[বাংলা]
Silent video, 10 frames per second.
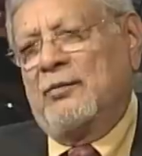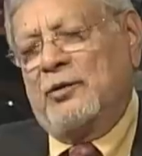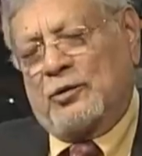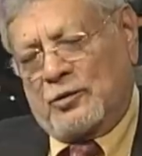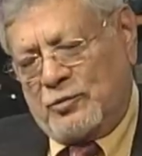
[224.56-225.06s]

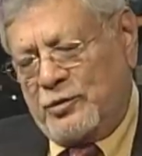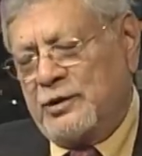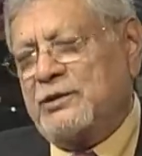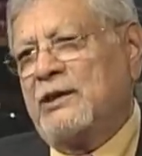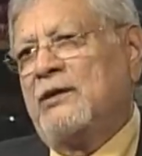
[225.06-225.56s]
বিতর্ক
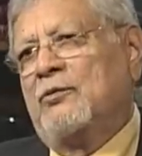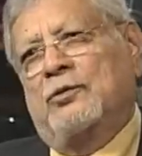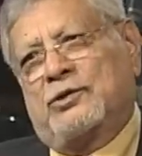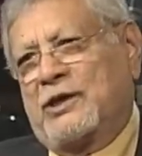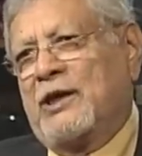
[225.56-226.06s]
হয়েছে
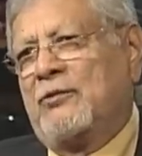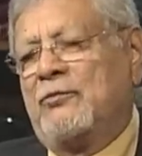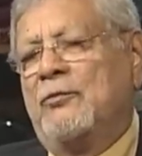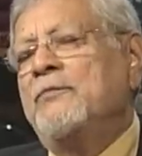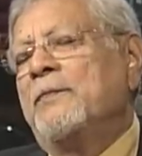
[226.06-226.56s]
হচ্ছে এখনও